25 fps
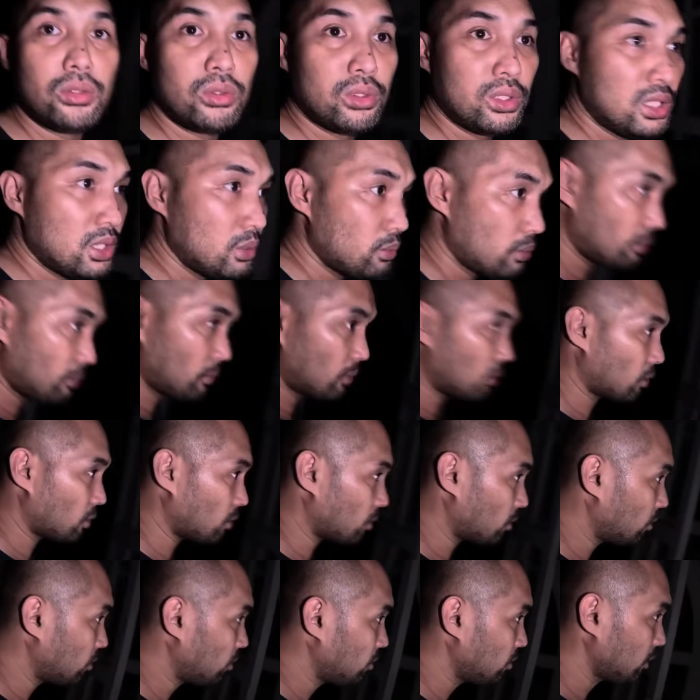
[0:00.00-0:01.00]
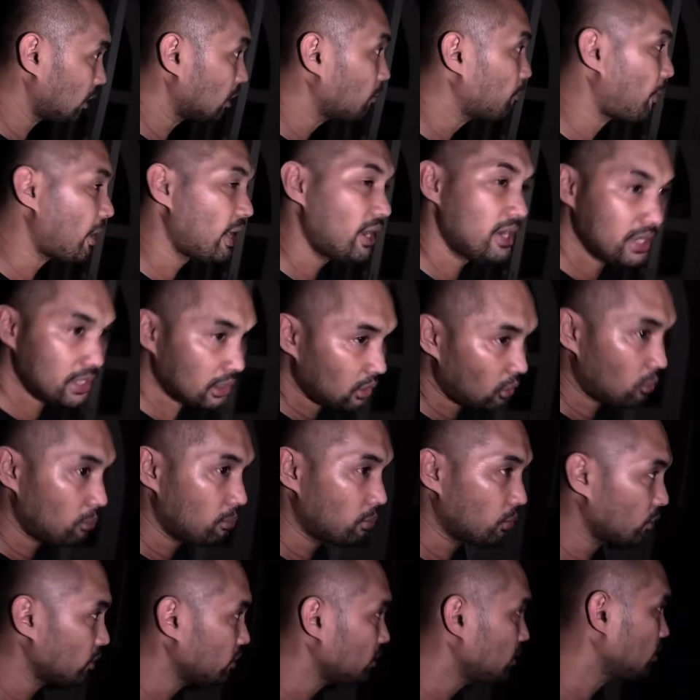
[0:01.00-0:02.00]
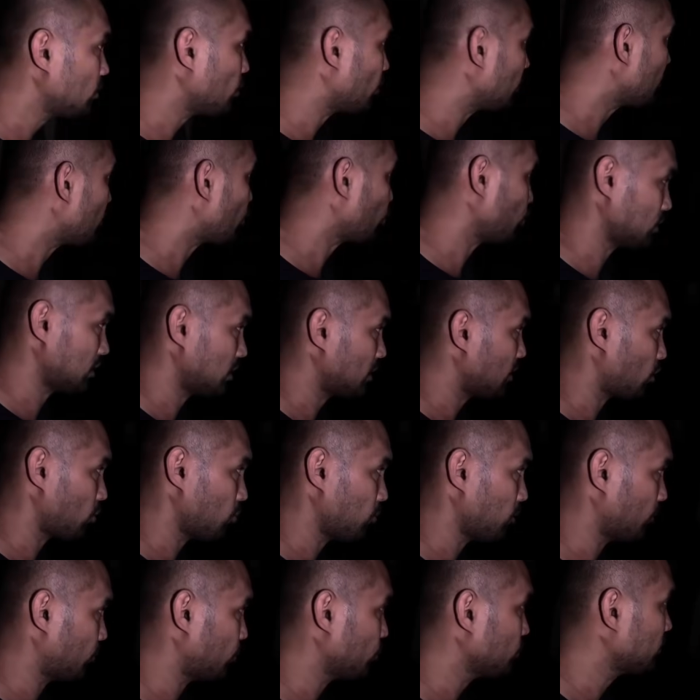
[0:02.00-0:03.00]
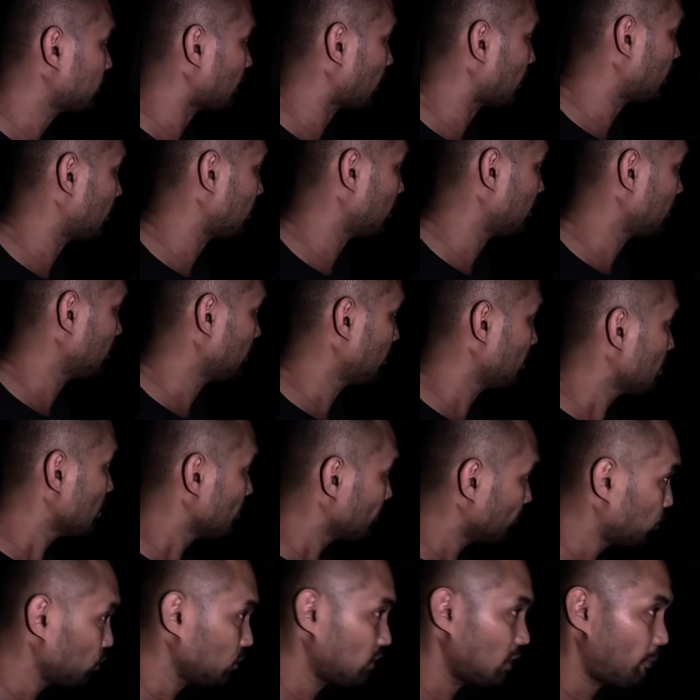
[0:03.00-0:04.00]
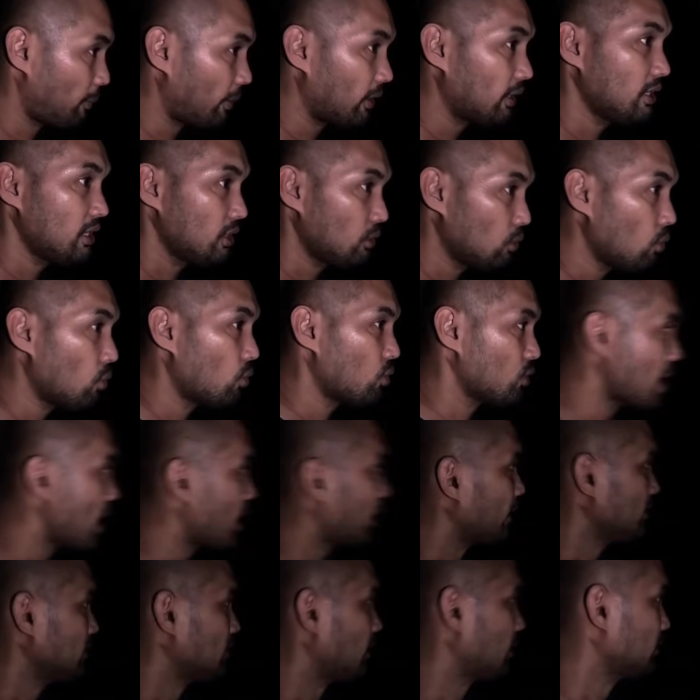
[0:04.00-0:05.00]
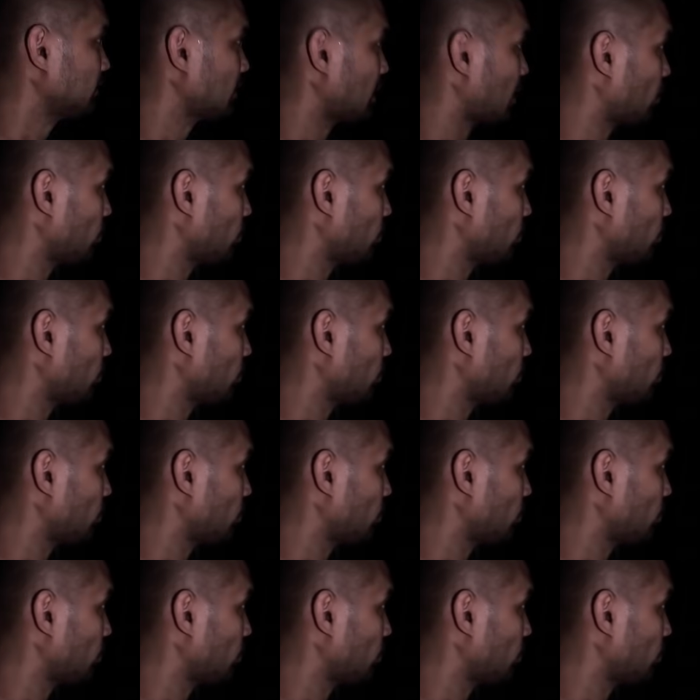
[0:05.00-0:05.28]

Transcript: ano, iniwan mo ako? Nagpanik ako, boy. Hindi ko alam kung saan ako pupunta. Buti pagliko ko, nakita kita.